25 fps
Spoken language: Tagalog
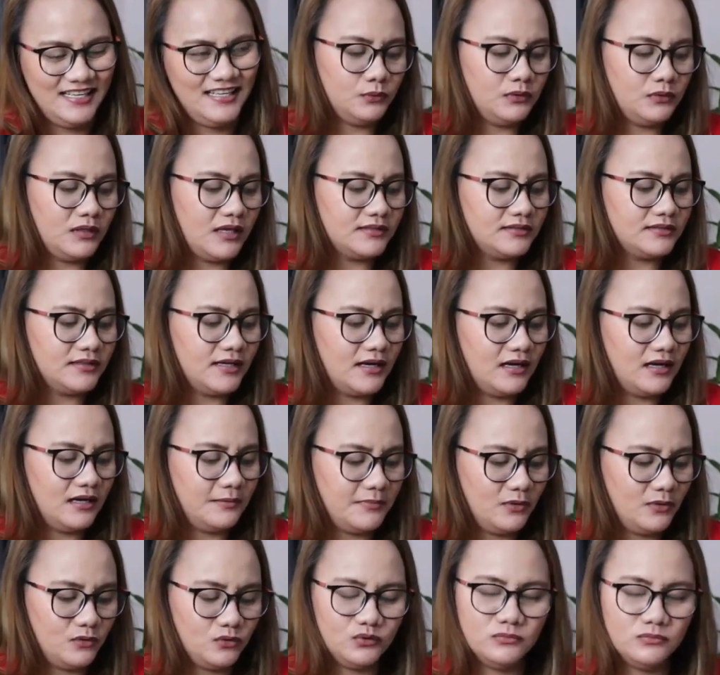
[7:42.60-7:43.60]
Hula
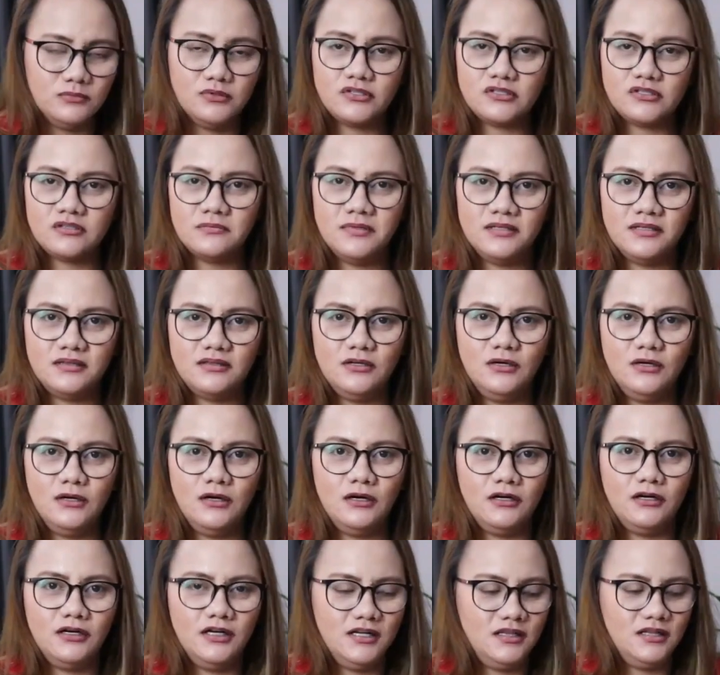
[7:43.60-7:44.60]
na, mauubos ko ba to
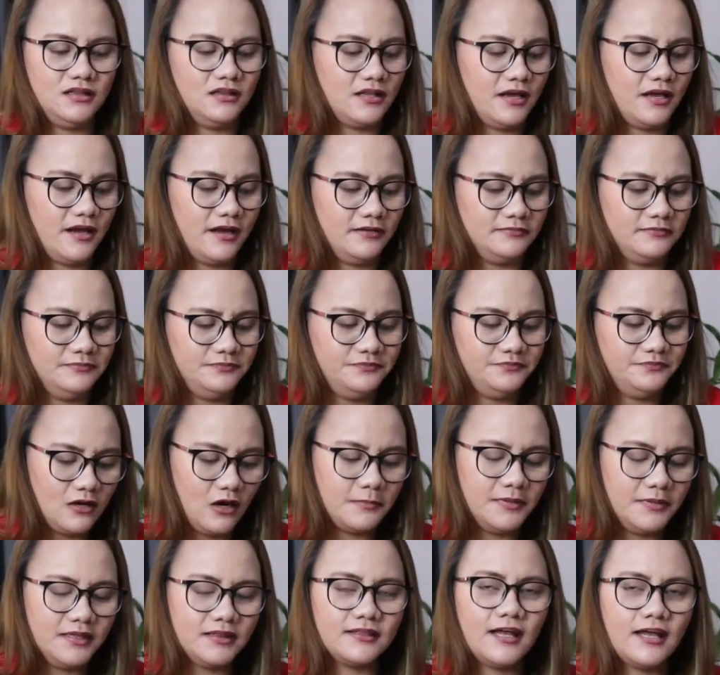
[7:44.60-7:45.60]
or hindi?
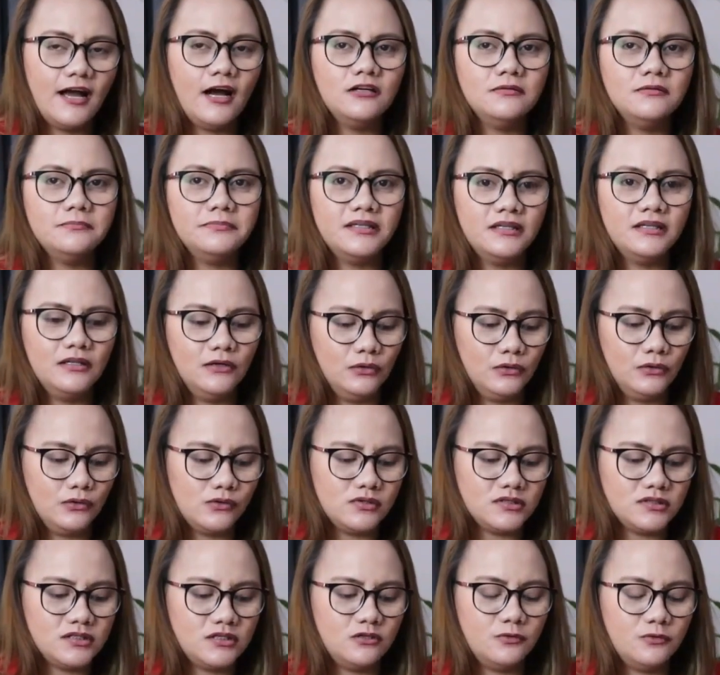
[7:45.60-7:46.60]
Comment down below
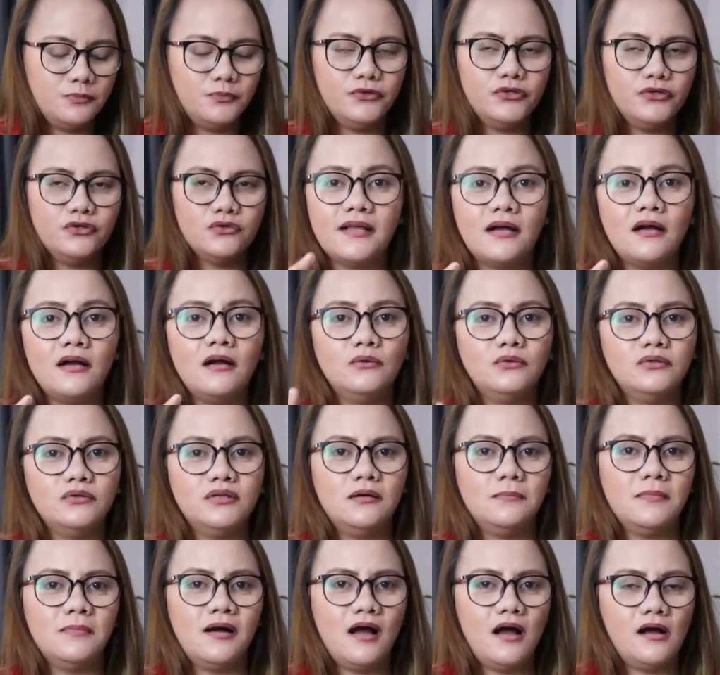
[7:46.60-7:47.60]
kung sino po yung
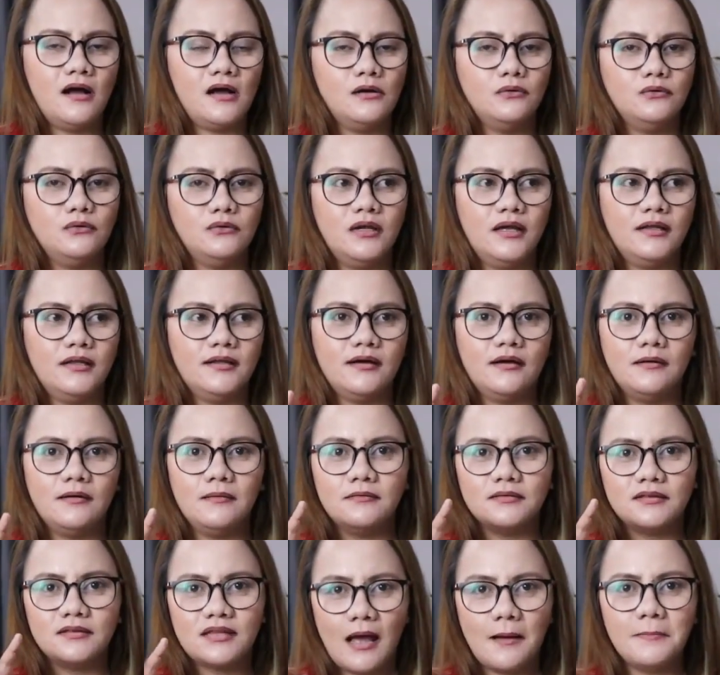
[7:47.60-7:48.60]
pinakaunang makakahula
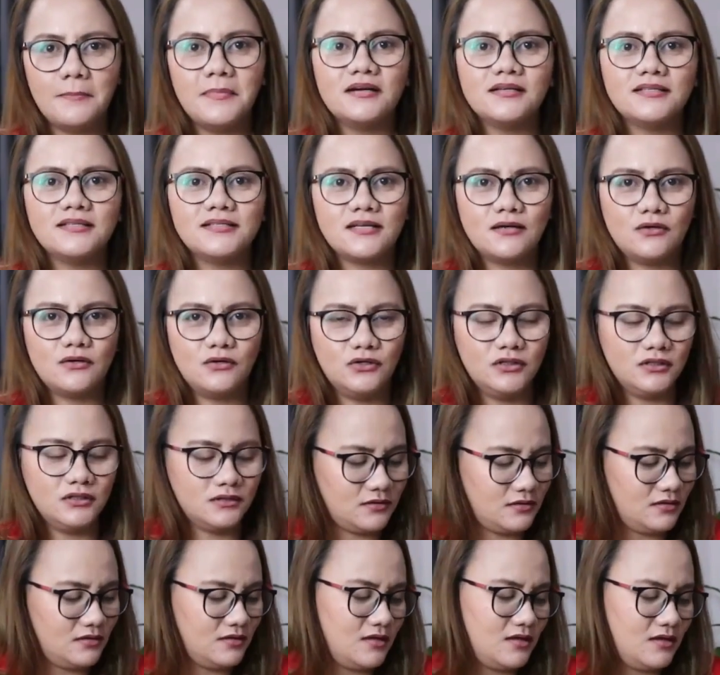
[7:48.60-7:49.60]
ng tamang
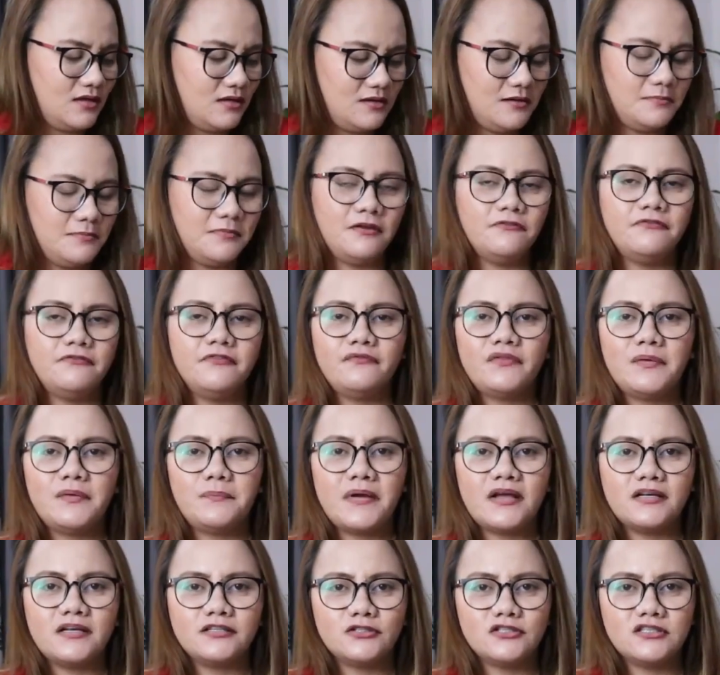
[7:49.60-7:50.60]
sagot. May 50
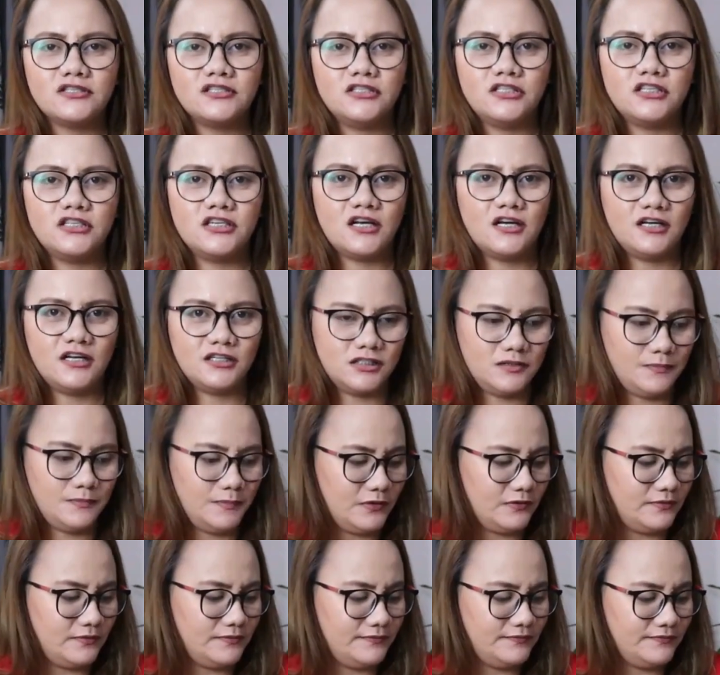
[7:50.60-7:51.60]
pesos
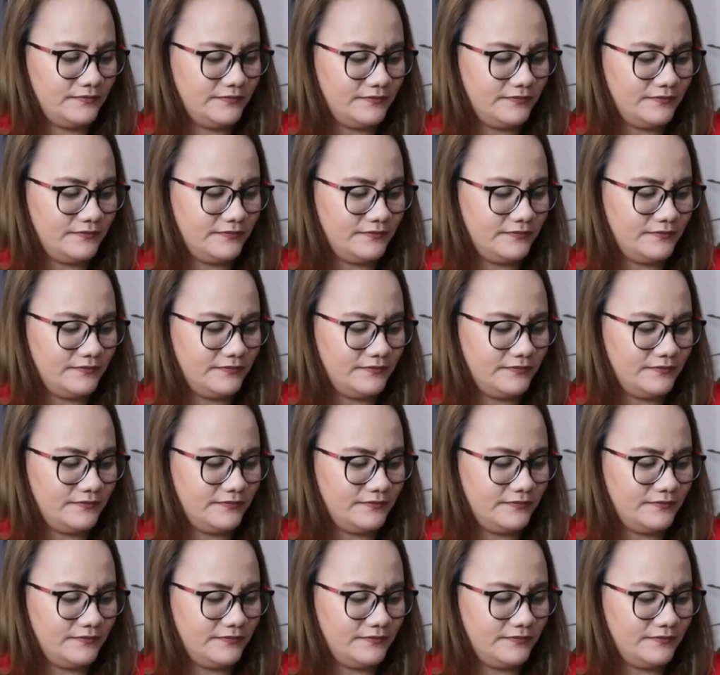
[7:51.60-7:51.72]
Gcash po.